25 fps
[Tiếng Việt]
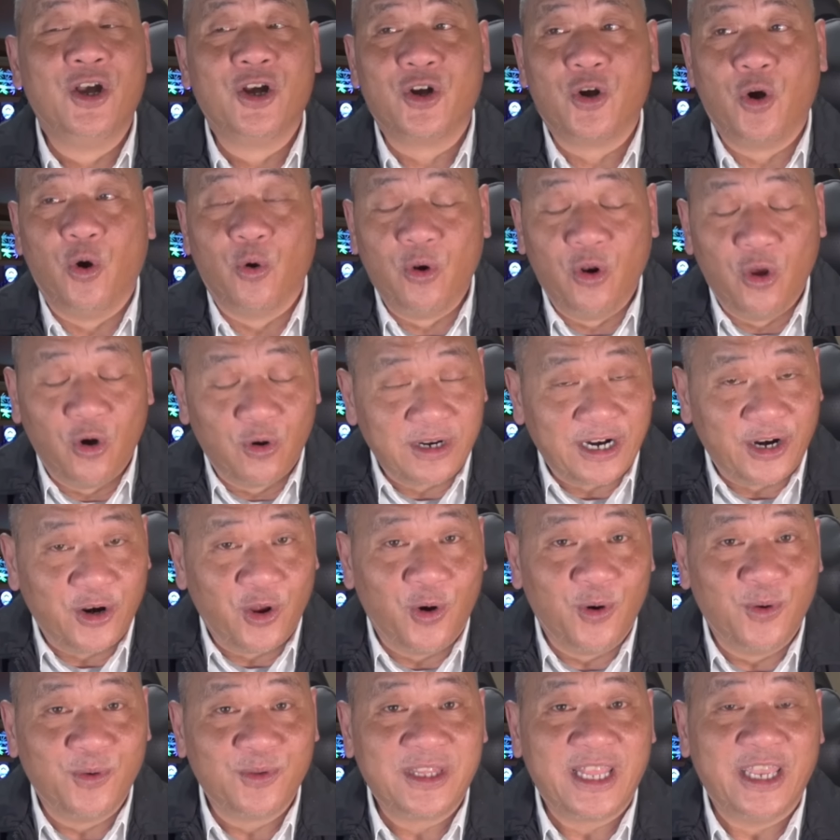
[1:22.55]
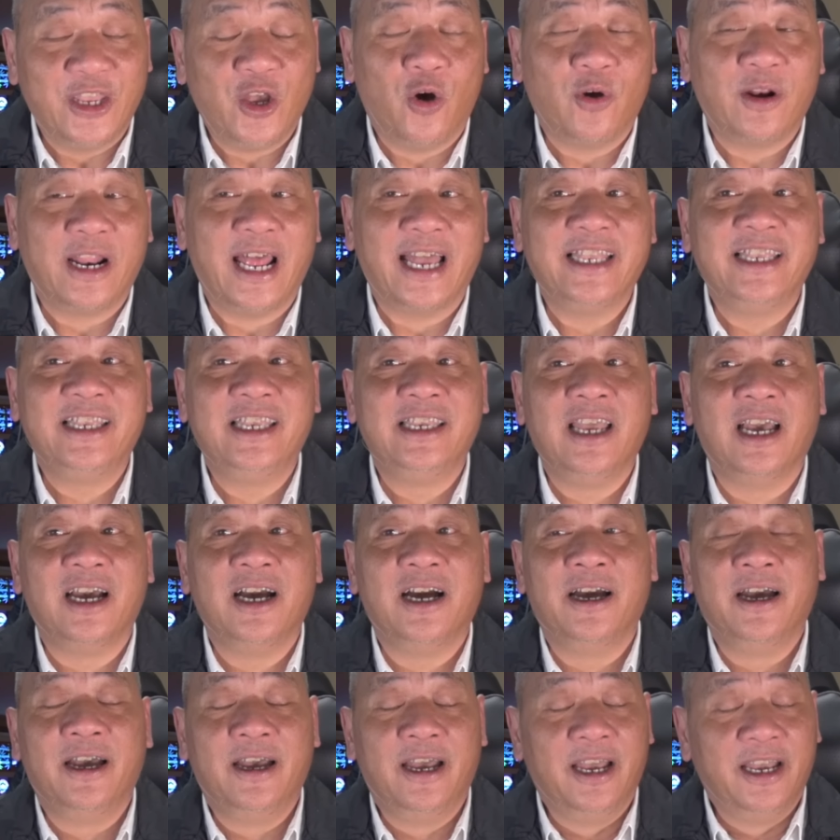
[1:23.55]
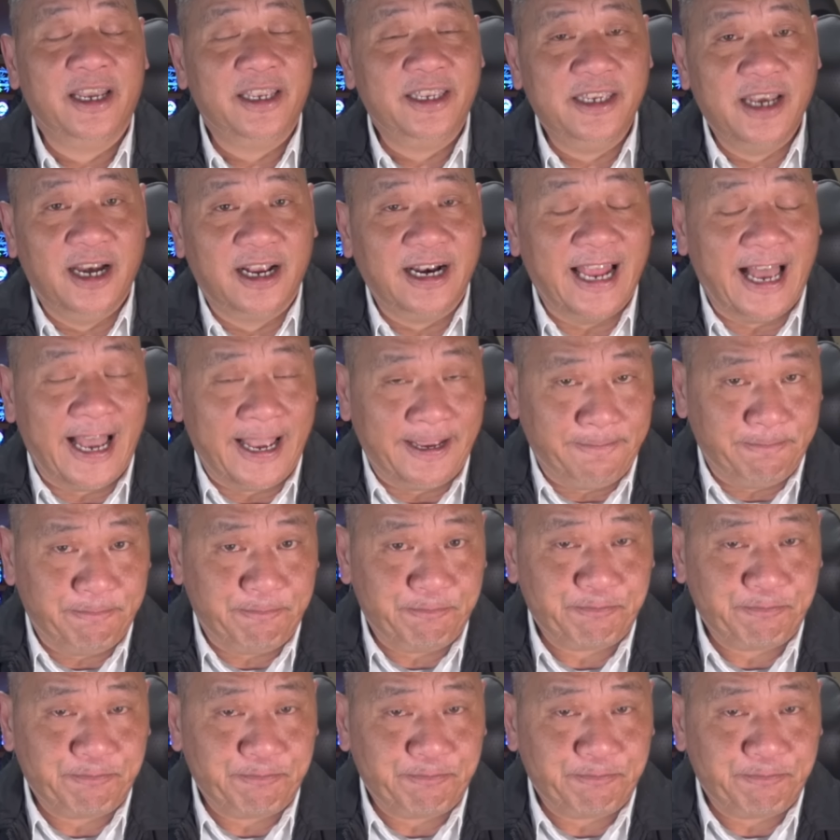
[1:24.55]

Colorado thì họ đã dừng lại